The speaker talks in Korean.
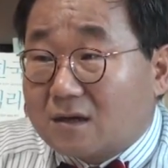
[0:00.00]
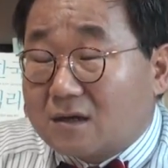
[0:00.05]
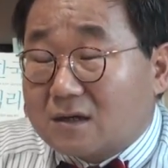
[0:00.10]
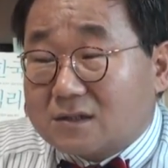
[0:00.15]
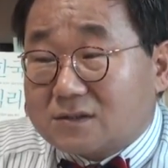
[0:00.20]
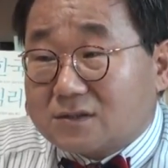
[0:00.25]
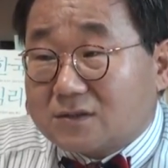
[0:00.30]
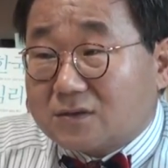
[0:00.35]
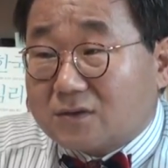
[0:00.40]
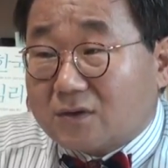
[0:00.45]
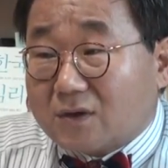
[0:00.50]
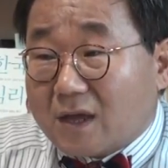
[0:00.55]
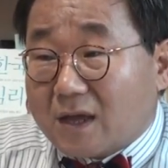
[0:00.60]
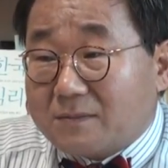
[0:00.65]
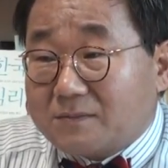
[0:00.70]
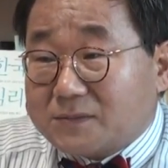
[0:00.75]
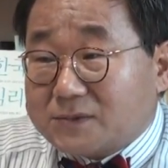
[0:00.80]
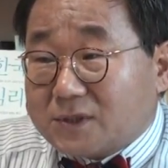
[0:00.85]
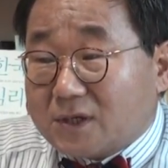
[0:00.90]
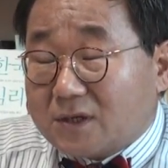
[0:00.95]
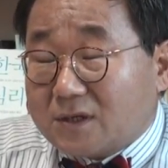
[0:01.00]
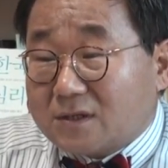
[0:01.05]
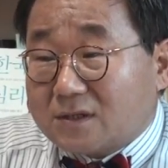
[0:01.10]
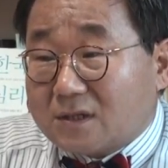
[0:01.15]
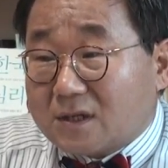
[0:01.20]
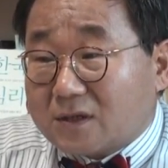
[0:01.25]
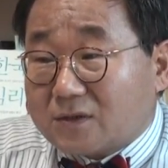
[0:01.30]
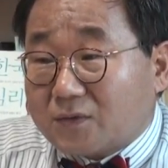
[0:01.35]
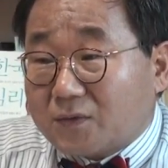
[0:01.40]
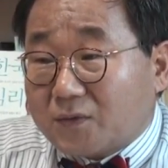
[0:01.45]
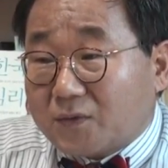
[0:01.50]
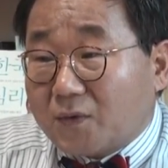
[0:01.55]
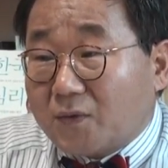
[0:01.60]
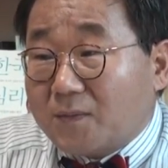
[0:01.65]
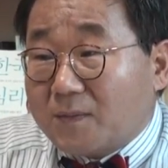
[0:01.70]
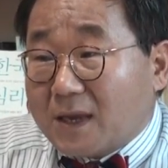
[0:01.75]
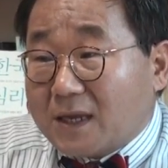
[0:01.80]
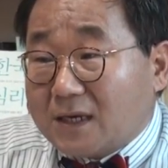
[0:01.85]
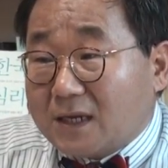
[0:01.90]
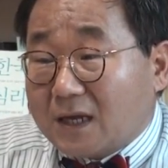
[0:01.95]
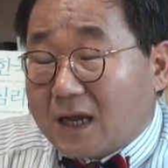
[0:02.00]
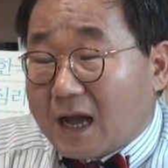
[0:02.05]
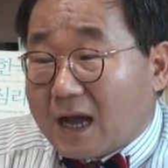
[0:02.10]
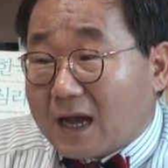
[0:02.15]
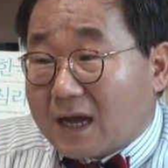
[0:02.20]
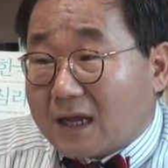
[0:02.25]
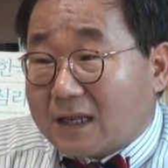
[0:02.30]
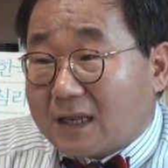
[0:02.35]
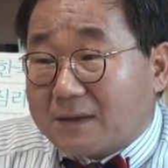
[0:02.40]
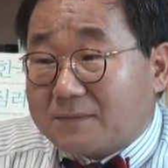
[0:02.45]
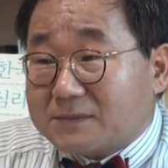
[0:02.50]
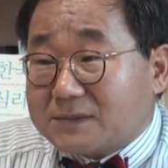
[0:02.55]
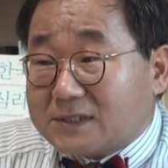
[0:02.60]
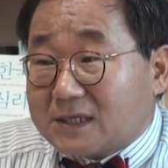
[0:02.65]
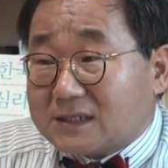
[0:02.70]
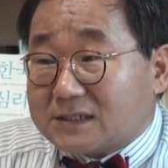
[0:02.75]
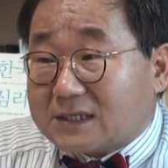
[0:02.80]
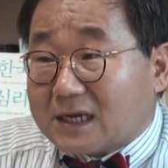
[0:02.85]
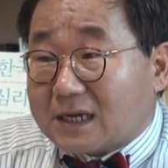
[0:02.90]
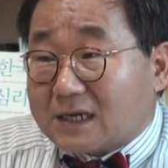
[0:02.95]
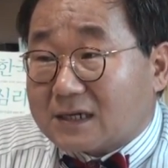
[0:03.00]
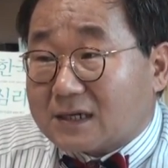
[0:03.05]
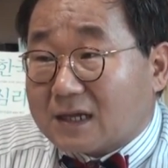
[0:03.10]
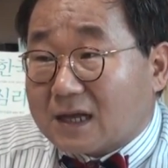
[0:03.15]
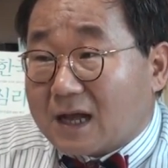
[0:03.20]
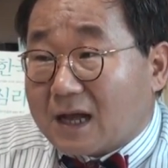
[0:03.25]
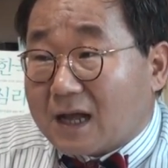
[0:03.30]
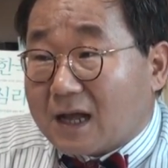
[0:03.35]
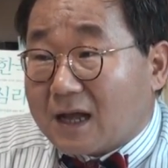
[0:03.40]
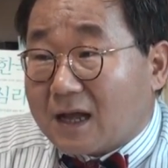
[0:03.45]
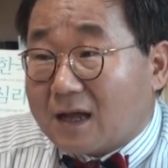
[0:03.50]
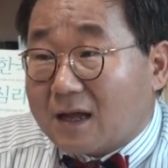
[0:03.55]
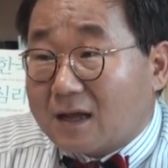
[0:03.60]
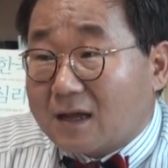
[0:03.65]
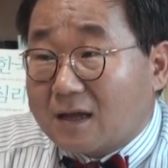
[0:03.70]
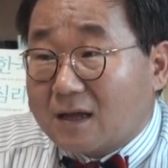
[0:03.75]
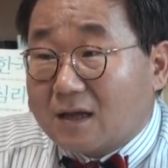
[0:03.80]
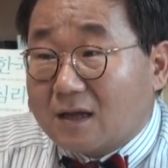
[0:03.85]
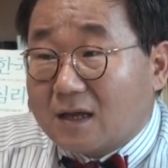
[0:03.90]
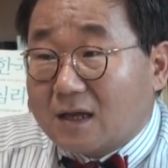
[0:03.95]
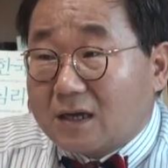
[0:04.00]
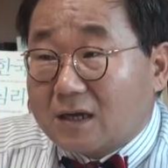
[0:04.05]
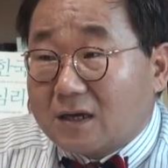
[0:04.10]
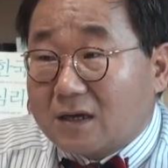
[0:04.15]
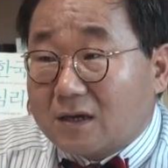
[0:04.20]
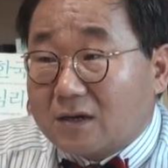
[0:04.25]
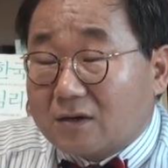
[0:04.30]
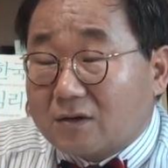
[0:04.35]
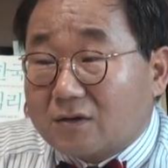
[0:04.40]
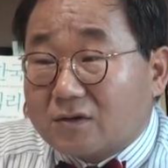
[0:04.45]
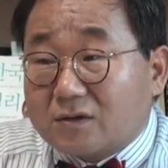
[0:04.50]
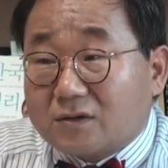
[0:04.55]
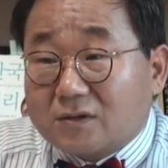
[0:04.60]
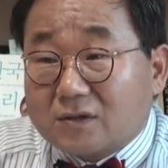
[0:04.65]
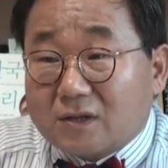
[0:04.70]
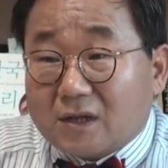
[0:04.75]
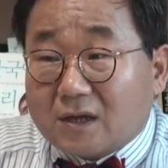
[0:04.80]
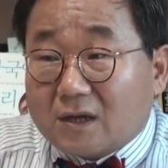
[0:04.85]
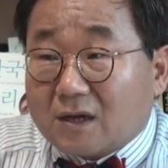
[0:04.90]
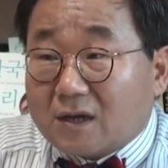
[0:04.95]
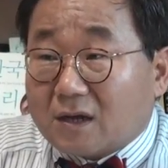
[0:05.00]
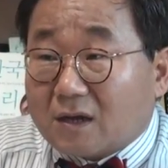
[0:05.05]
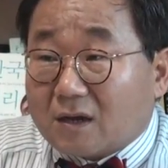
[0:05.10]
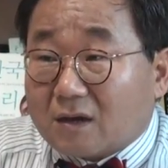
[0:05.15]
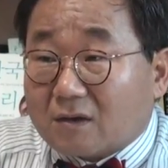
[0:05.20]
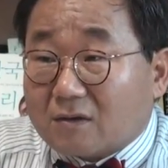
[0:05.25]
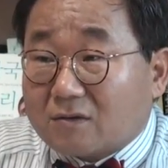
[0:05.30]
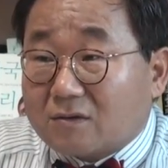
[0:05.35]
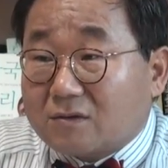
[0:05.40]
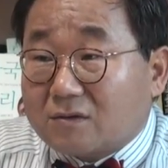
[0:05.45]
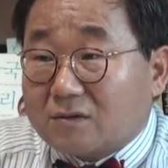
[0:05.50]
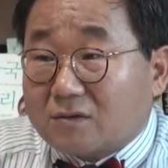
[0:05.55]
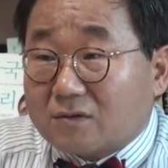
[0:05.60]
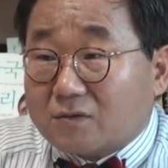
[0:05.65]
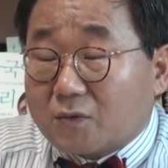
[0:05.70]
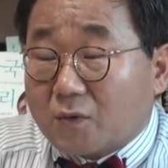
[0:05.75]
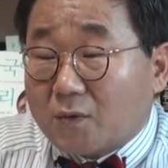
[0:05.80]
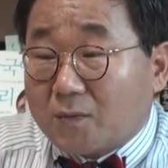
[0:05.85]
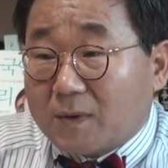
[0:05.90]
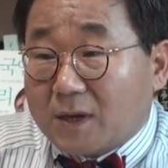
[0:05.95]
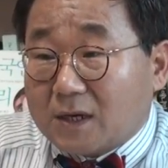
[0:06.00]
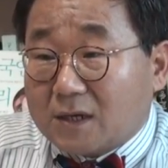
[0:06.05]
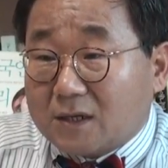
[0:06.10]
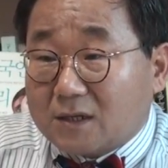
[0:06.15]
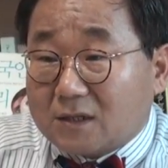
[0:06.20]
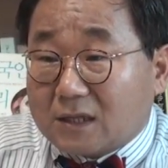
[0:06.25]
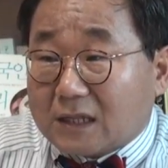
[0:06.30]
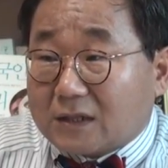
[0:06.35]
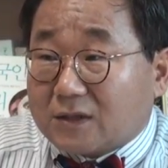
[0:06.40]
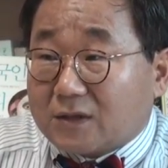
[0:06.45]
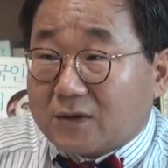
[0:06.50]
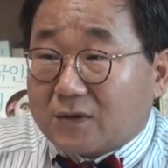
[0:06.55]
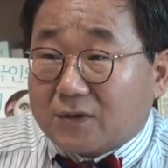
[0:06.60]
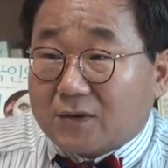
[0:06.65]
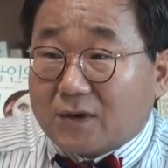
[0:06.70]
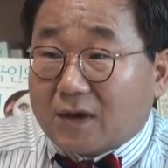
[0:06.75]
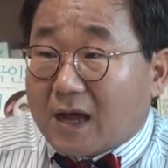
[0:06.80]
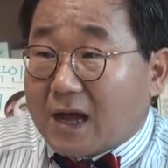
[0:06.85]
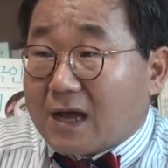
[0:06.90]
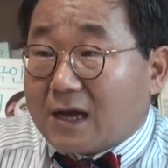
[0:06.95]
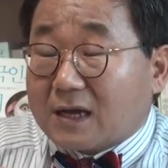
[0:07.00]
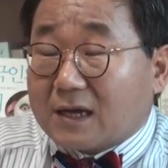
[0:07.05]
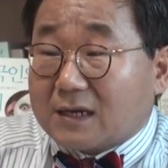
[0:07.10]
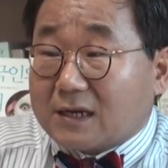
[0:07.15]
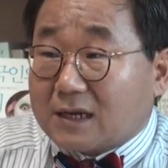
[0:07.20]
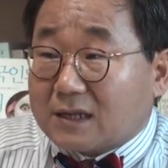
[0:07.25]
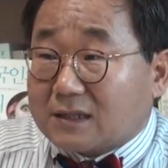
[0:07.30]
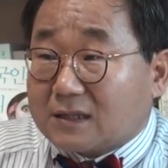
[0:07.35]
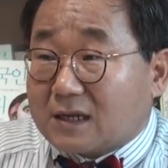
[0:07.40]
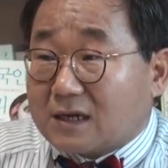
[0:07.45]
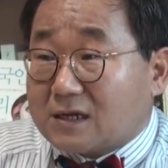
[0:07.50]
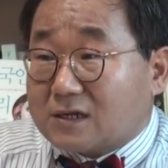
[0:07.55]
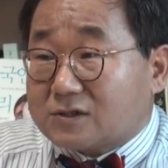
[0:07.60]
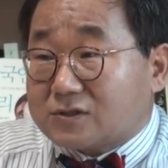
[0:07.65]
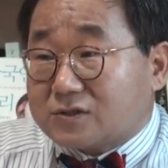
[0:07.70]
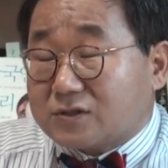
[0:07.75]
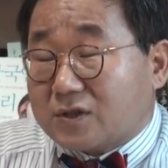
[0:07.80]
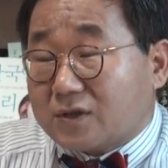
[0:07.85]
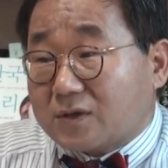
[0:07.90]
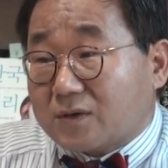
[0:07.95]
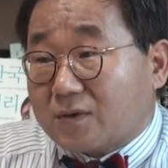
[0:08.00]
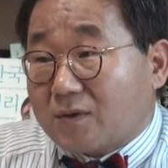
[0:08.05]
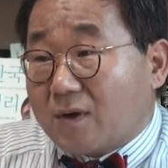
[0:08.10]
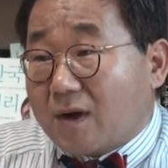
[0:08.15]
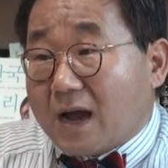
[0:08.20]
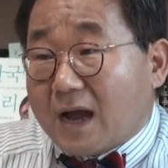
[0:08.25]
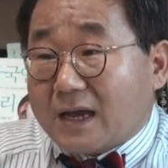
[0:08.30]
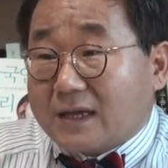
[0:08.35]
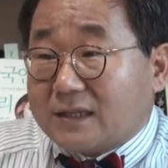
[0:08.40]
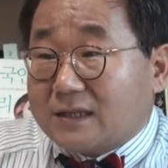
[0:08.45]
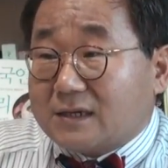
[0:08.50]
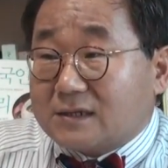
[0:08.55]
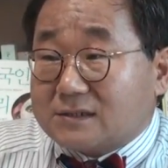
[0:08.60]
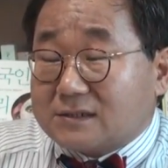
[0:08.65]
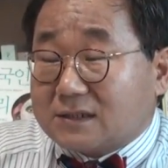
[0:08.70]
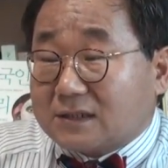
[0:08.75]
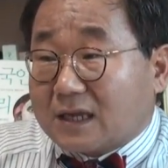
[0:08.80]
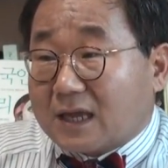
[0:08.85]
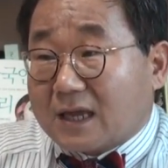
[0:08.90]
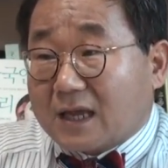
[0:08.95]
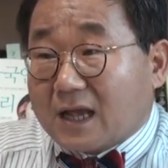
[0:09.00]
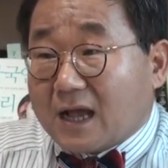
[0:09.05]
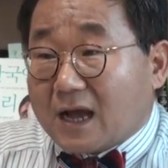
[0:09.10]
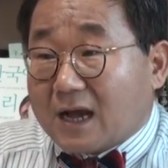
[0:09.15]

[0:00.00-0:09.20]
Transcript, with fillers: 그래서 M자인데도 로맨이 강한 M자지 않을까. 네. 그런데 그 로맨이 때때로는 강하게 나타날 수도 있고 아이디얼 성향이